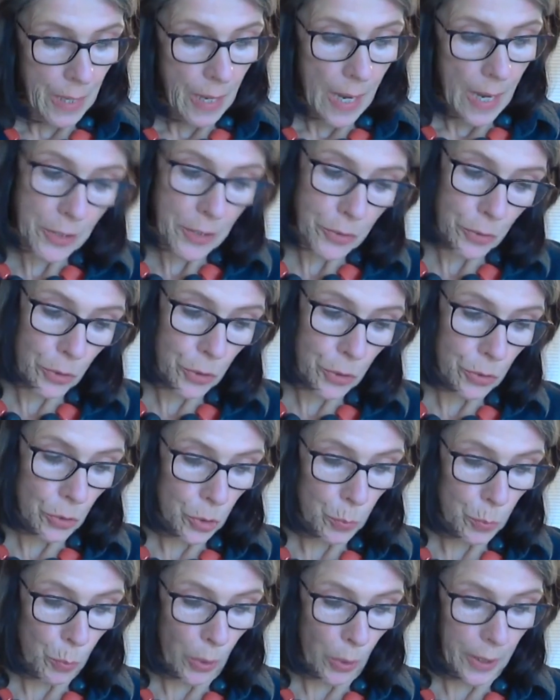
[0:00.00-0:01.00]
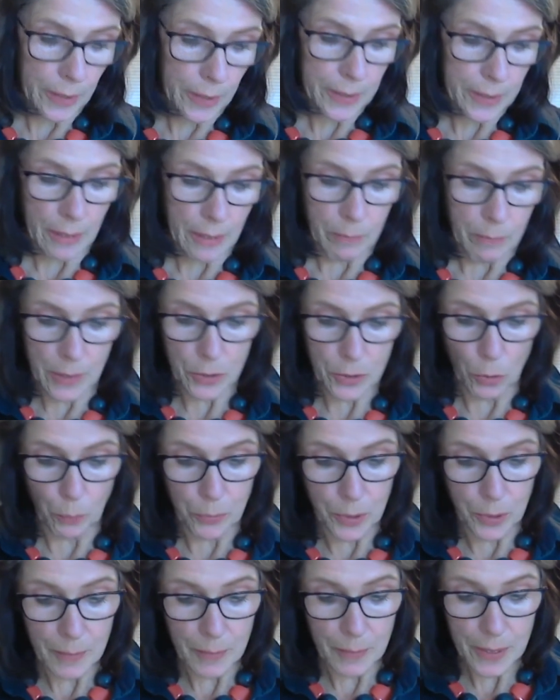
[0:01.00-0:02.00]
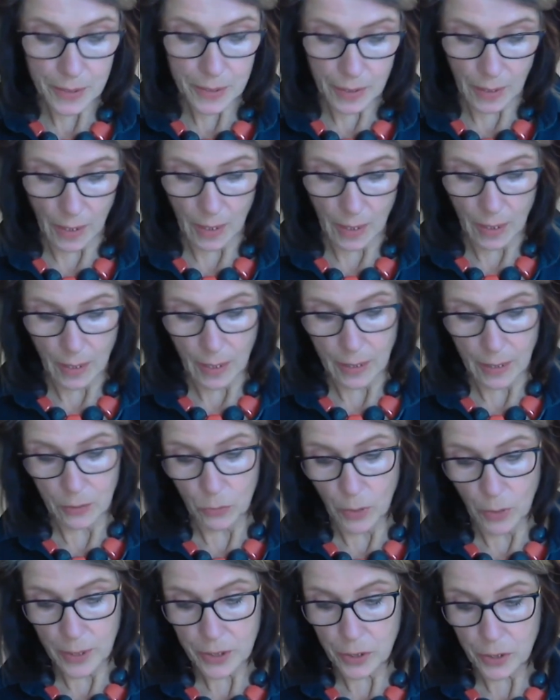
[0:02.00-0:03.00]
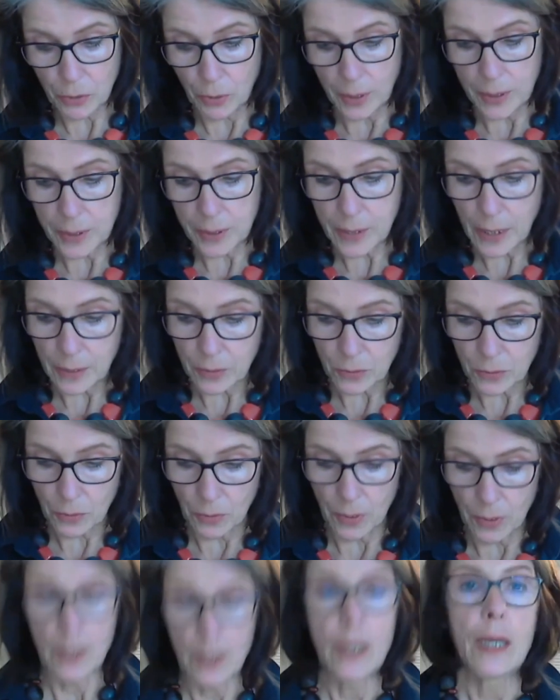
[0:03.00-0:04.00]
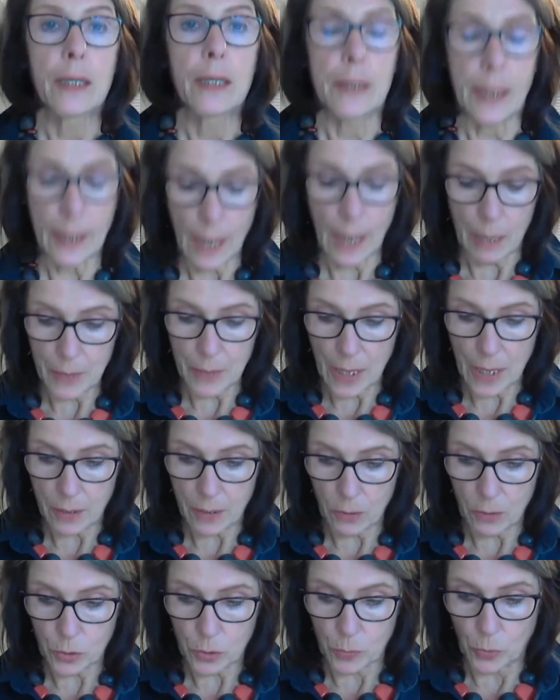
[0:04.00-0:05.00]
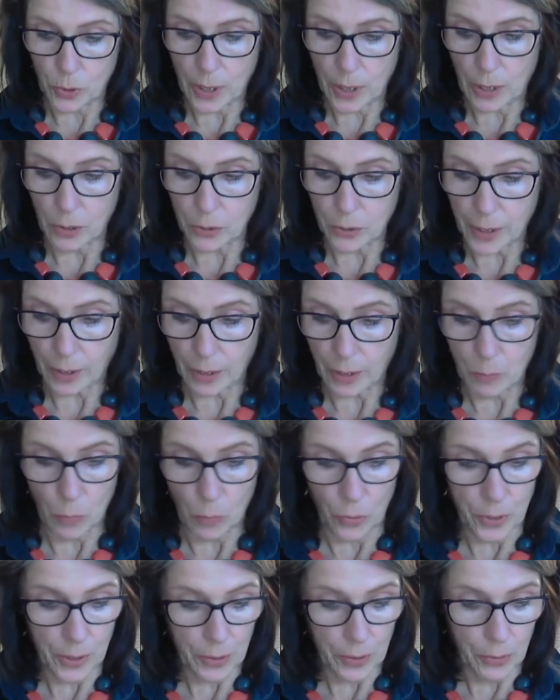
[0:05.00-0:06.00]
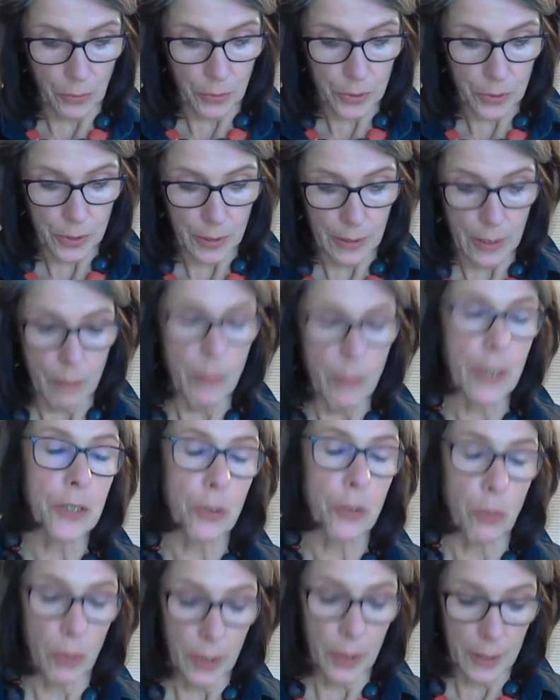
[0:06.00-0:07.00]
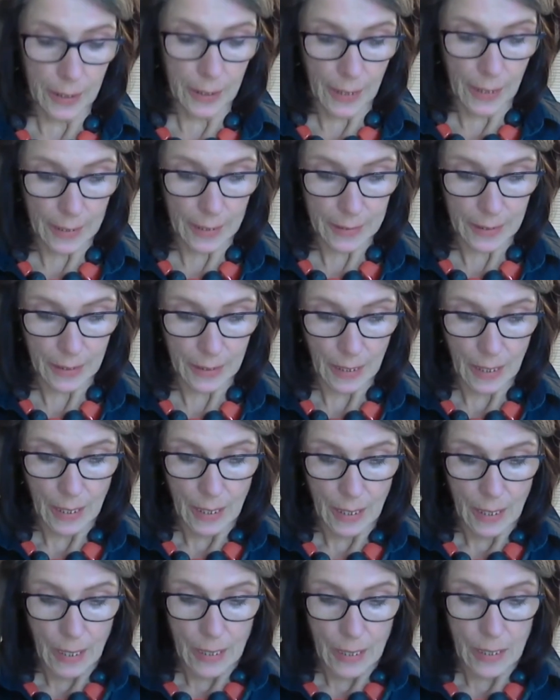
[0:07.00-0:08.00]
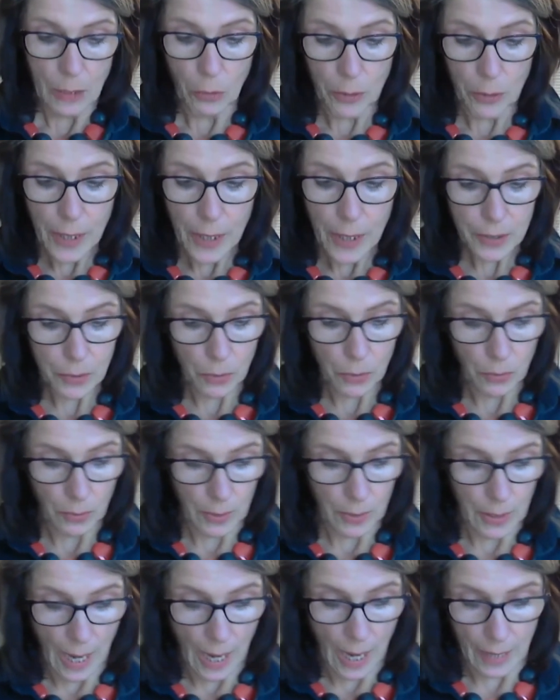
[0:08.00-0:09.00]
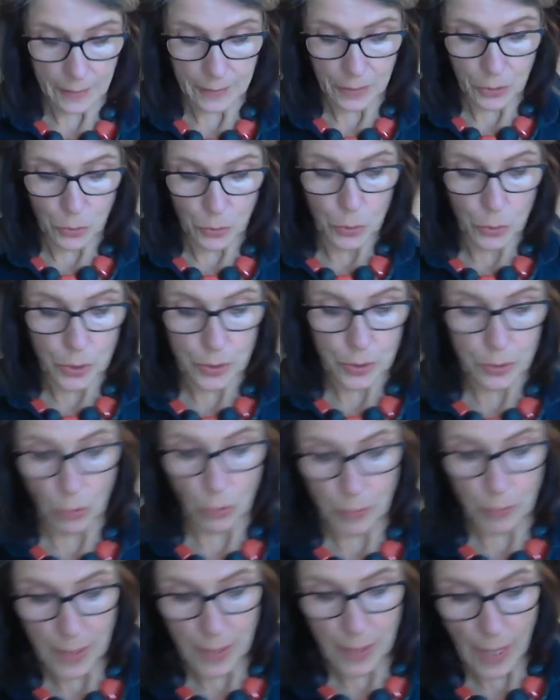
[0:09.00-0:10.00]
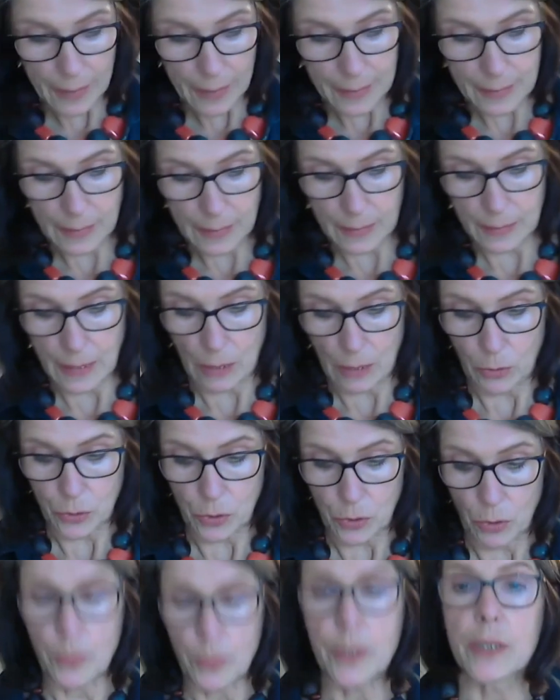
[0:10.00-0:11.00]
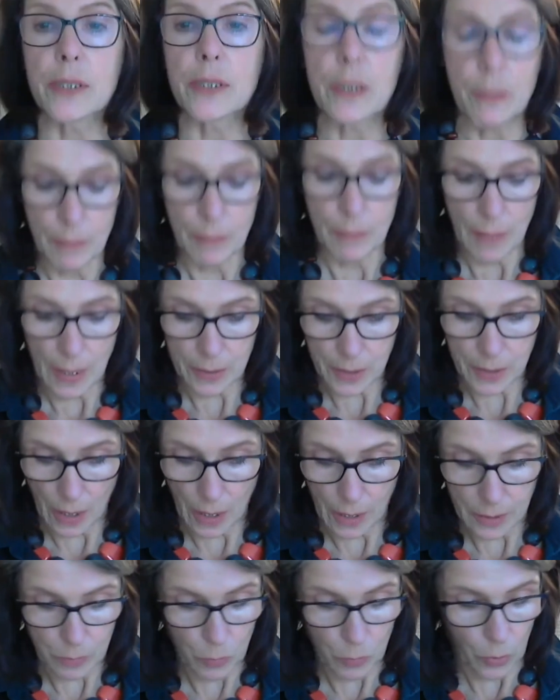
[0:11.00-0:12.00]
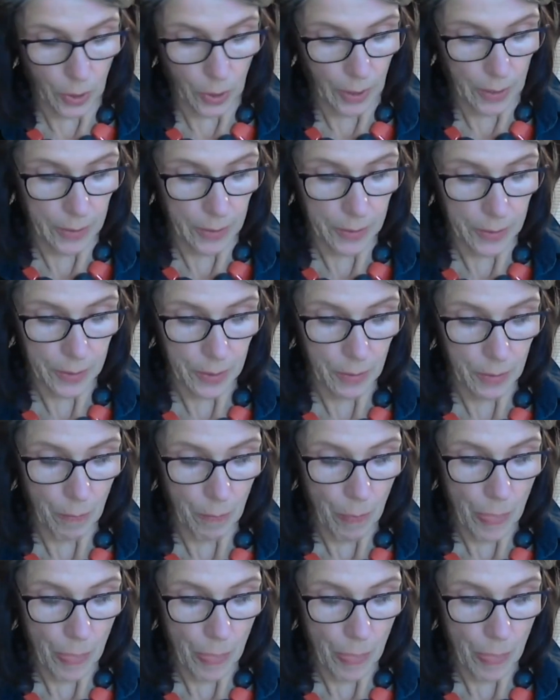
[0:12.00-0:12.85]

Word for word: Esto nos puede hacer más optimista en nuestro intento de cambiar los modelos hegemónicos de masculinidad y con esto la actitud dominante de los hombres hacia las mujeres.